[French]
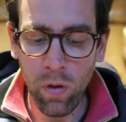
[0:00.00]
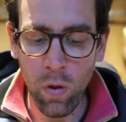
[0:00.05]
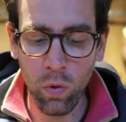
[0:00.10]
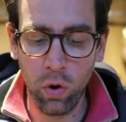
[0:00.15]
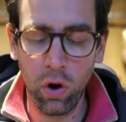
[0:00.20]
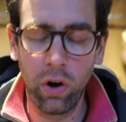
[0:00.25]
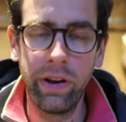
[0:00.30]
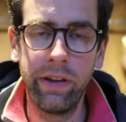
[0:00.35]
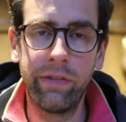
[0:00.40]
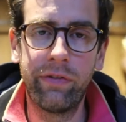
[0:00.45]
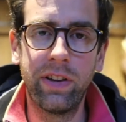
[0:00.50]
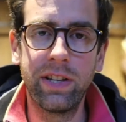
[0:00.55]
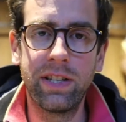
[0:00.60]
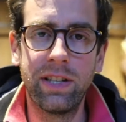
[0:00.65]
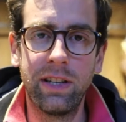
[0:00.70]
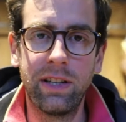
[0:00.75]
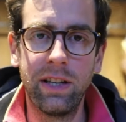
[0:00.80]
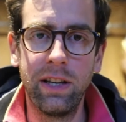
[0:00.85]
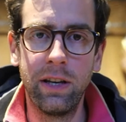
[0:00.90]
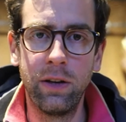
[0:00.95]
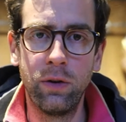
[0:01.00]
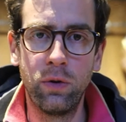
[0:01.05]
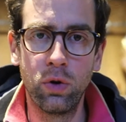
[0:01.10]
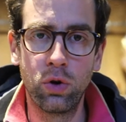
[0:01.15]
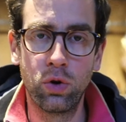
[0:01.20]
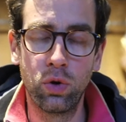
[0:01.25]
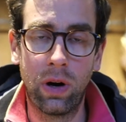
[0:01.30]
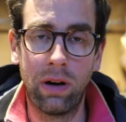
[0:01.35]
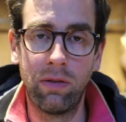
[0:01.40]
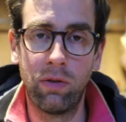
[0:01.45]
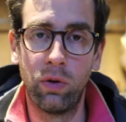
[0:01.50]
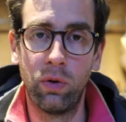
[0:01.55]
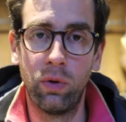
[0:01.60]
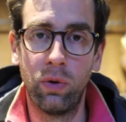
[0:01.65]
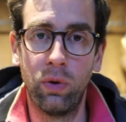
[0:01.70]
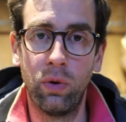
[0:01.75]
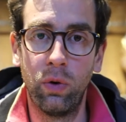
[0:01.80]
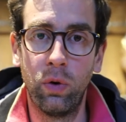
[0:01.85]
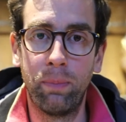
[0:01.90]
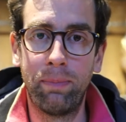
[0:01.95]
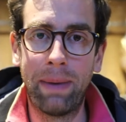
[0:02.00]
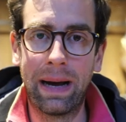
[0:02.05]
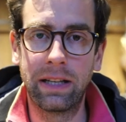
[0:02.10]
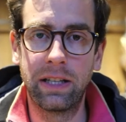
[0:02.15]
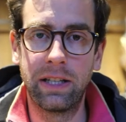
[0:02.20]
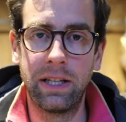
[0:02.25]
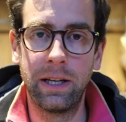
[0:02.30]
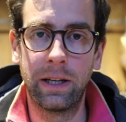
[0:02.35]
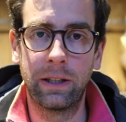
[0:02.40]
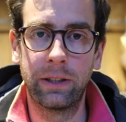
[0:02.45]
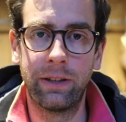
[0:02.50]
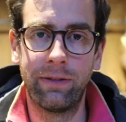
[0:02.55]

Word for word: Donc en effet, c'était deux jours avant de, partir.